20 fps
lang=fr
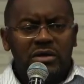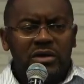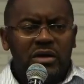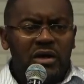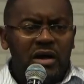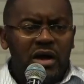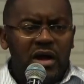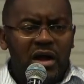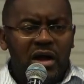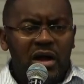
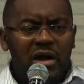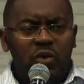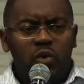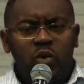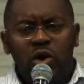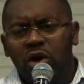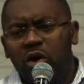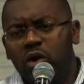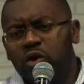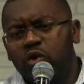Hein, ou
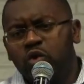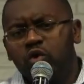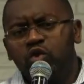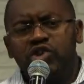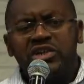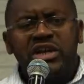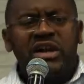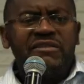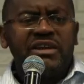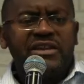alors couche
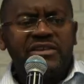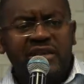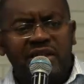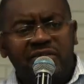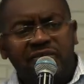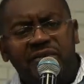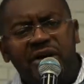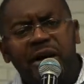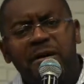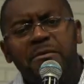avec cette
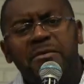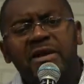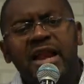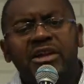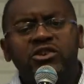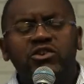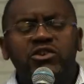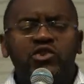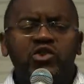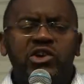femme. Là,
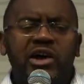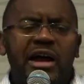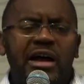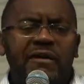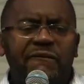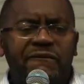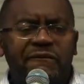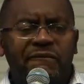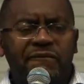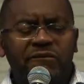tu sauras,
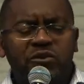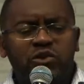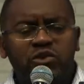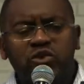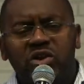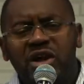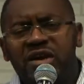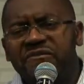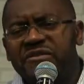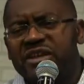tu
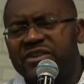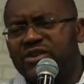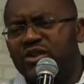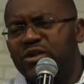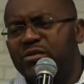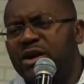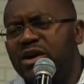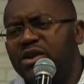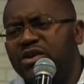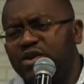seras
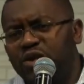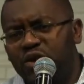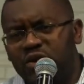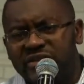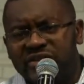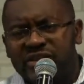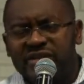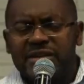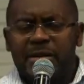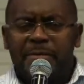facilement que non,
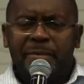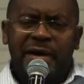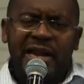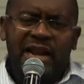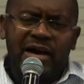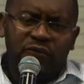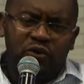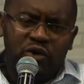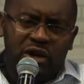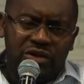ça, ce n'est pas la
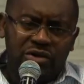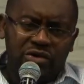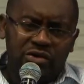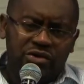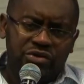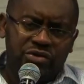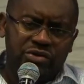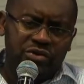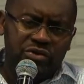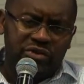voix de
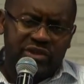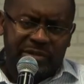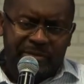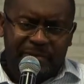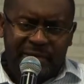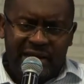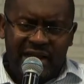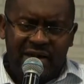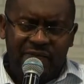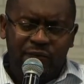Dieu, ce pas,
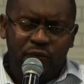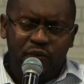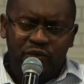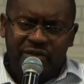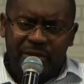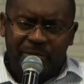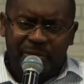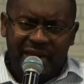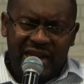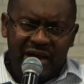la,
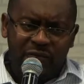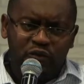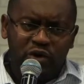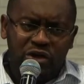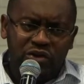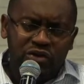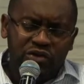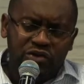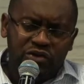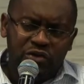pas la
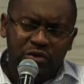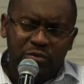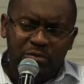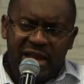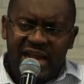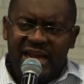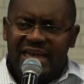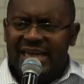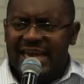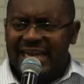de Dieu.
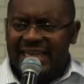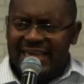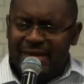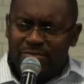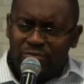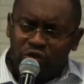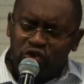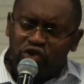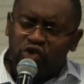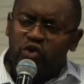Mais les
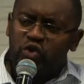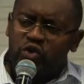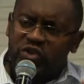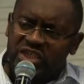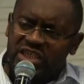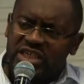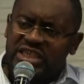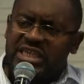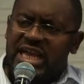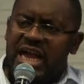démons sont aussi
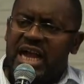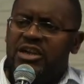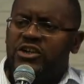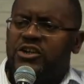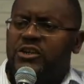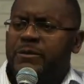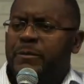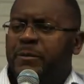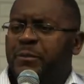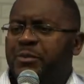sages.